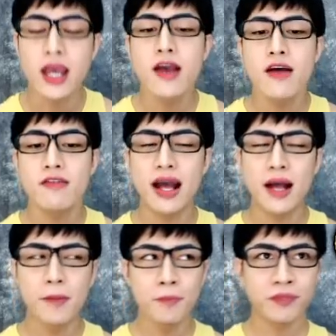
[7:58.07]
Và
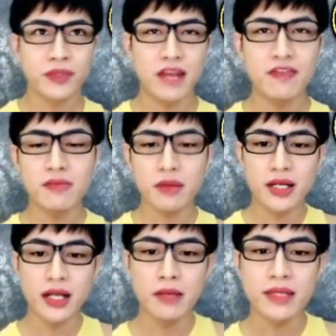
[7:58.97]
cái phần mà biến
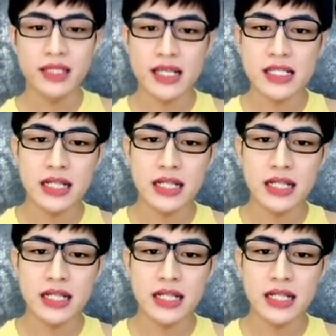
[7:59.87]
âm mình thấy rằng